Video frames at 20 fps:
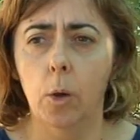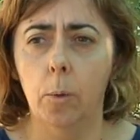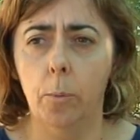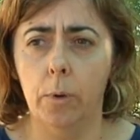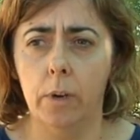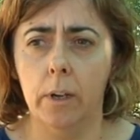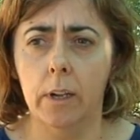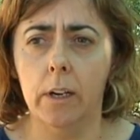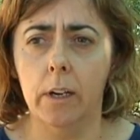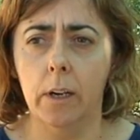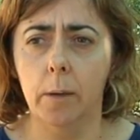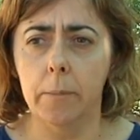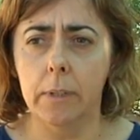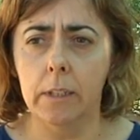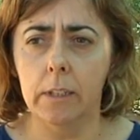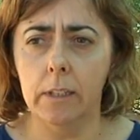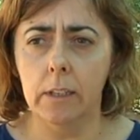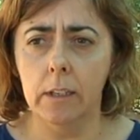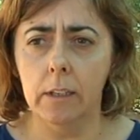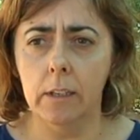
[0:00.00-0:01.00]
porque
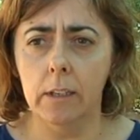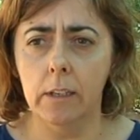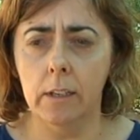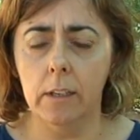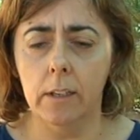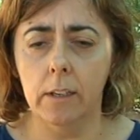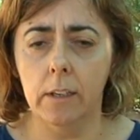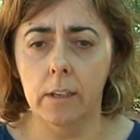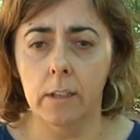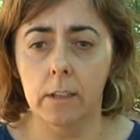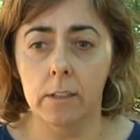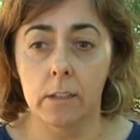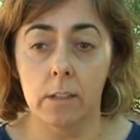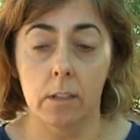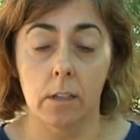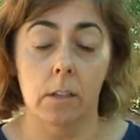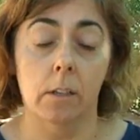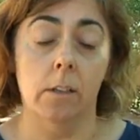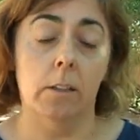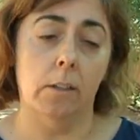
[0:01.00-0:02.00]
realmente
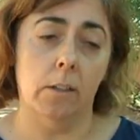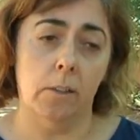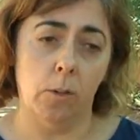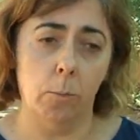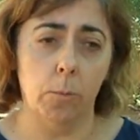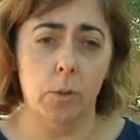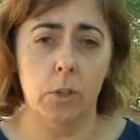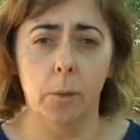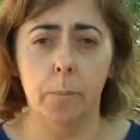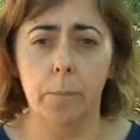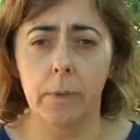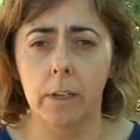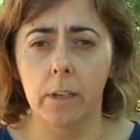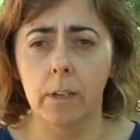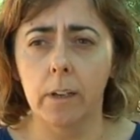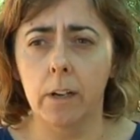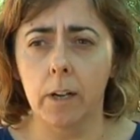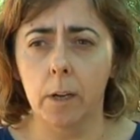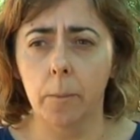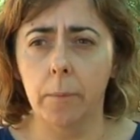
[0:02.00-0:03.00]
es, eh, como
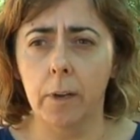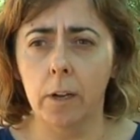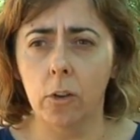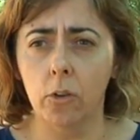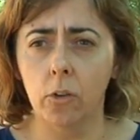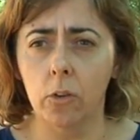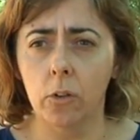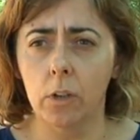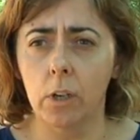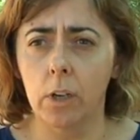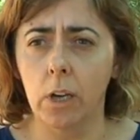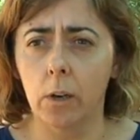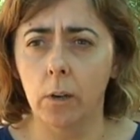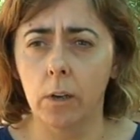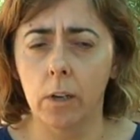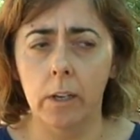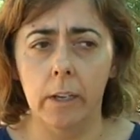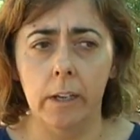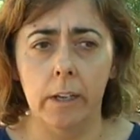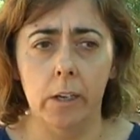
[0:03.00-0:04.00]
siempre remarco, el,
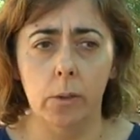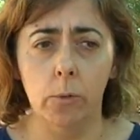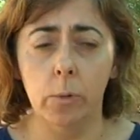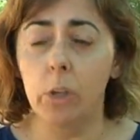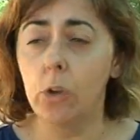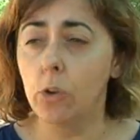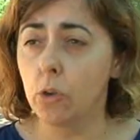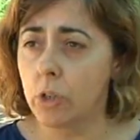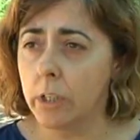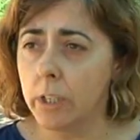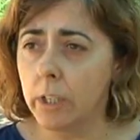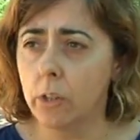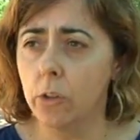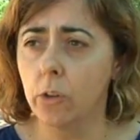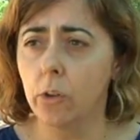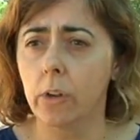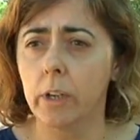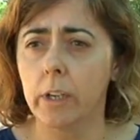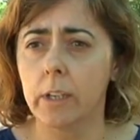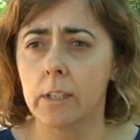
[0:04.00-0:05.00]
único
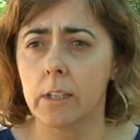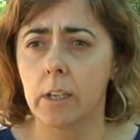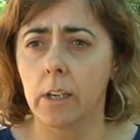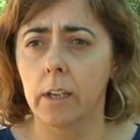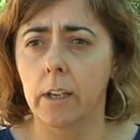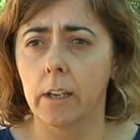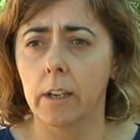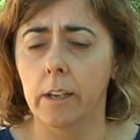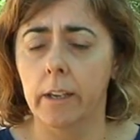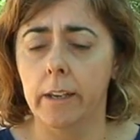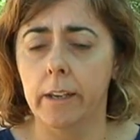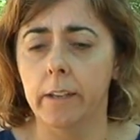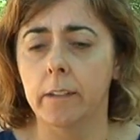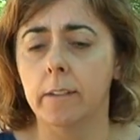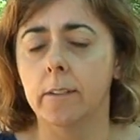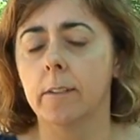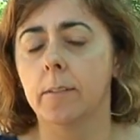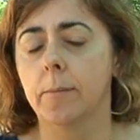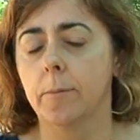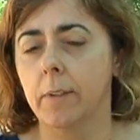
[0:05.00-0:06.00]
sitio que se,
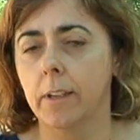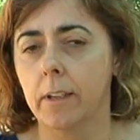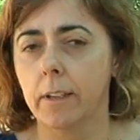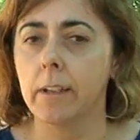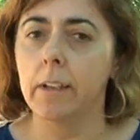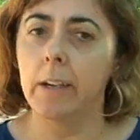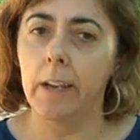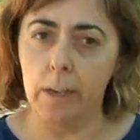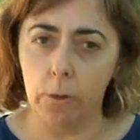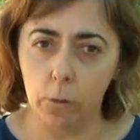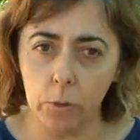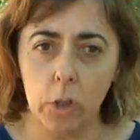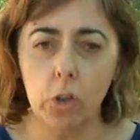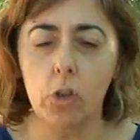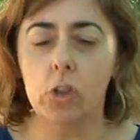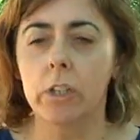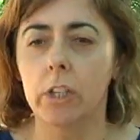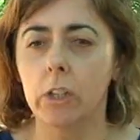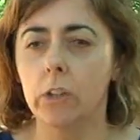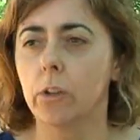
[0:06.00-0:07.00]
el
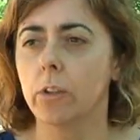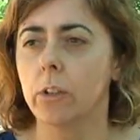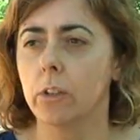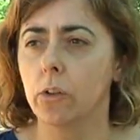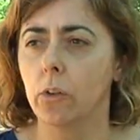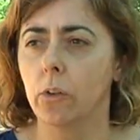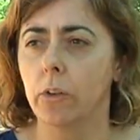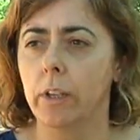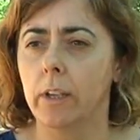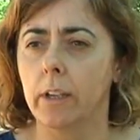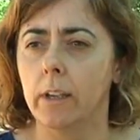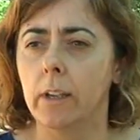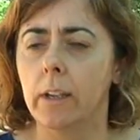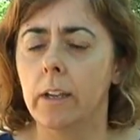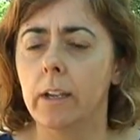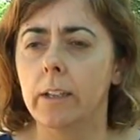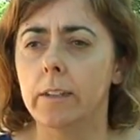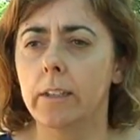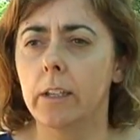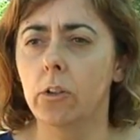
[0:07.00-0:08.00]
único sitio dentro de,
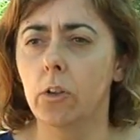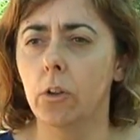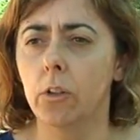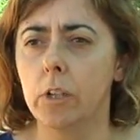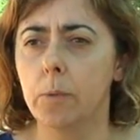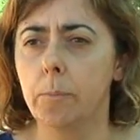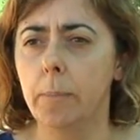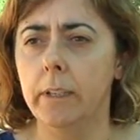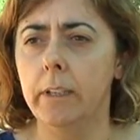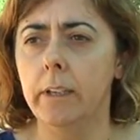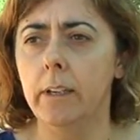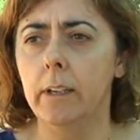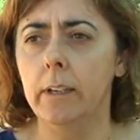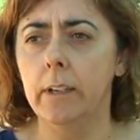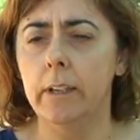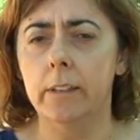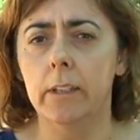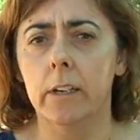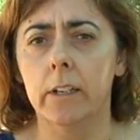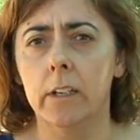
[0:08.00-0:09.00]
dentro de España
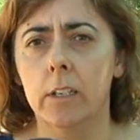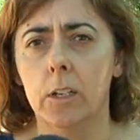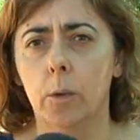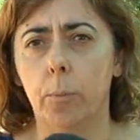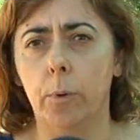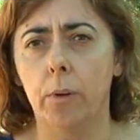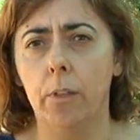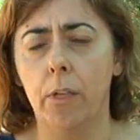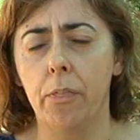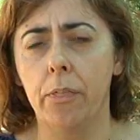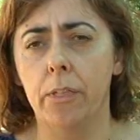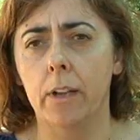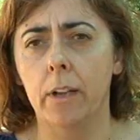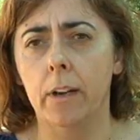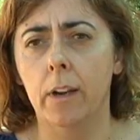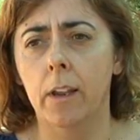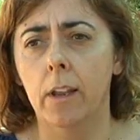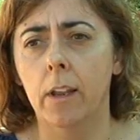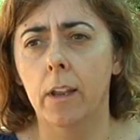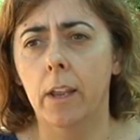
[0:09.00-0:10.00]
en el que se puede
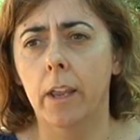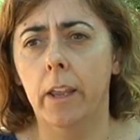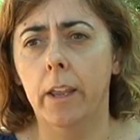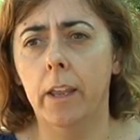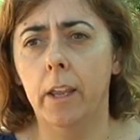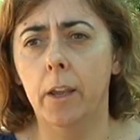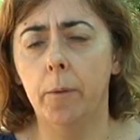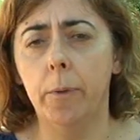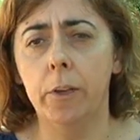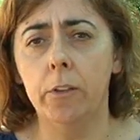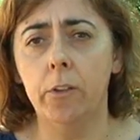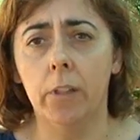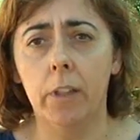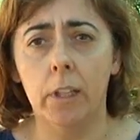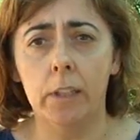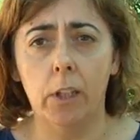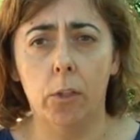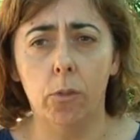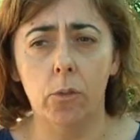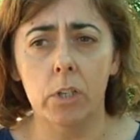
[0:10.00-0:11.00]
hacer eh, baño
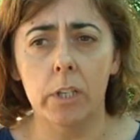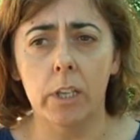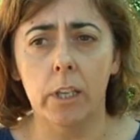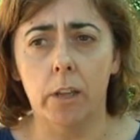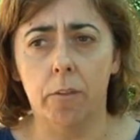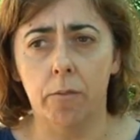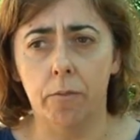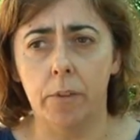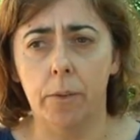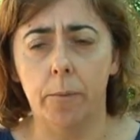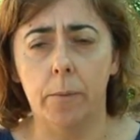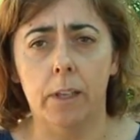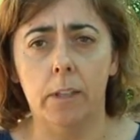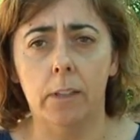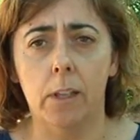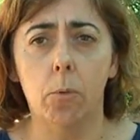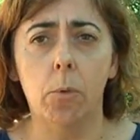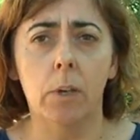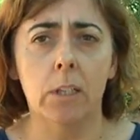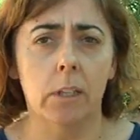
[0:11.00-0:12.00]
adaptado en silla anfibia,
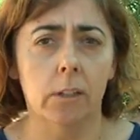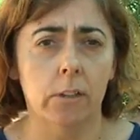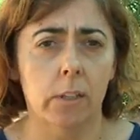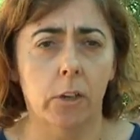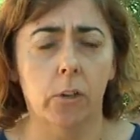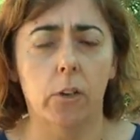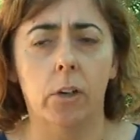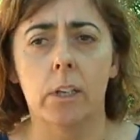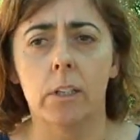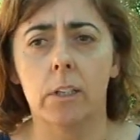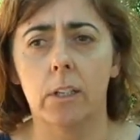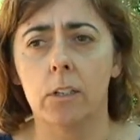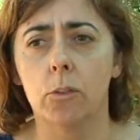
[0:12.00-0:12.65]
en aguas interiores.